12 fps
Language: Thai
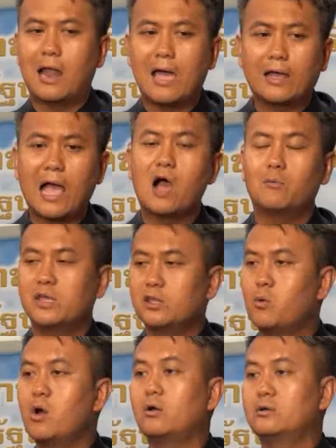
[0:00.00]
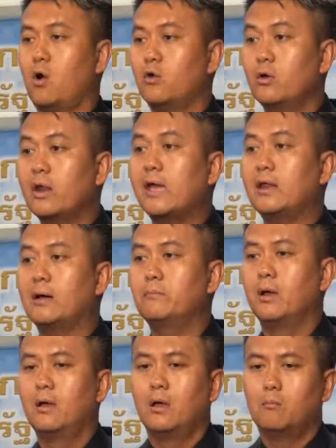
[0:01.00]
หลายข่าวไม่ใช่เฉพาะของน้องไนท์นะครั
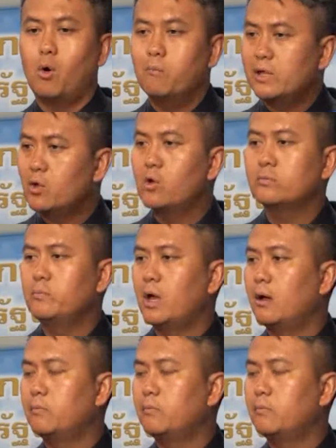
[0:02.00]
บ ผมไม่โทษ